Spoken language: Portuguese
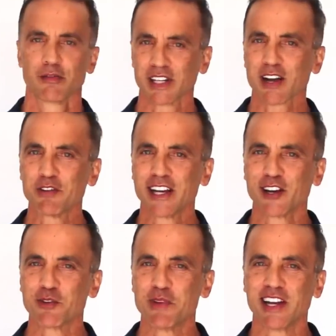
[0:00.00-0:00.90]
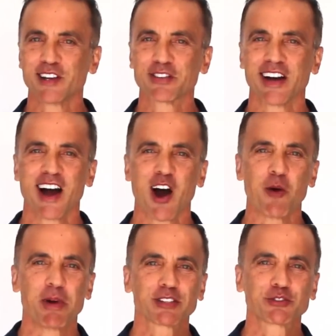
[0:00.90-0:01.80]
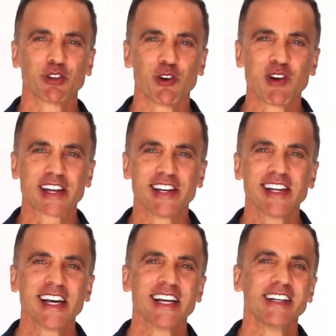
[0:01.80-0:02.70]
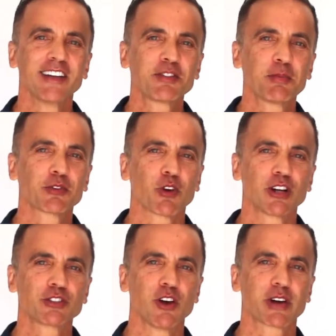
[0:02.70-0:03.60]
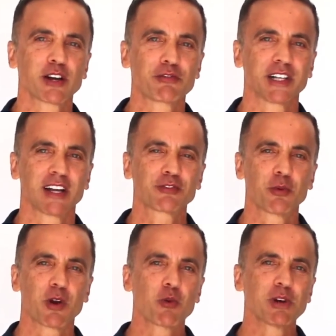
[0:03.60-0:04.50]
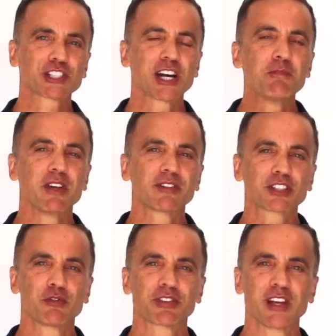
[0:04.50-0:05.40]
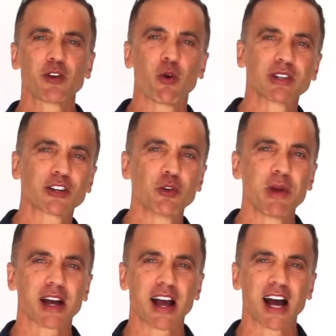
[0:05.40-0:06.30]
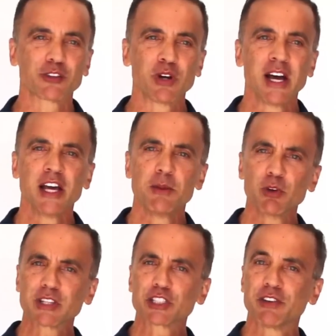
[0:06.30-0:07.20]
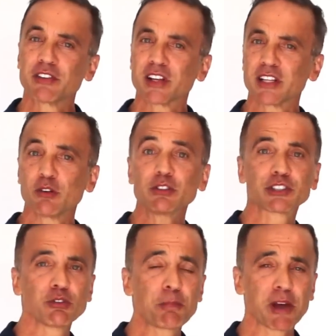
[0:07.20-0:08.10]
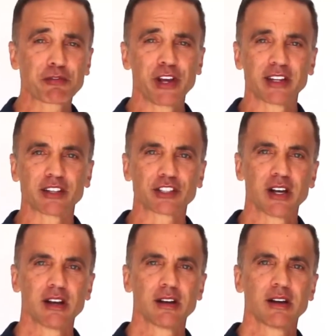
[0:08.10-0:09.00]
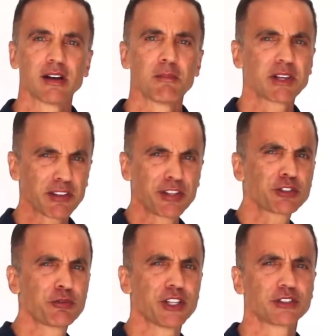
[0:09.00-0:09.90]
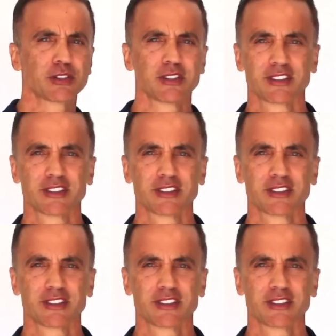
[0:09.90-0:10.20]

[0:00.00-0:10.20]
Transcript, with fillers: Fala Cavaleiro, beleza? Alberto Solon aqui e nesse episódio eu quero falar sobre algumas camisas que você encontra no mercado e muitas vezes elas não estão perfeitas. Mas assista o vídeo.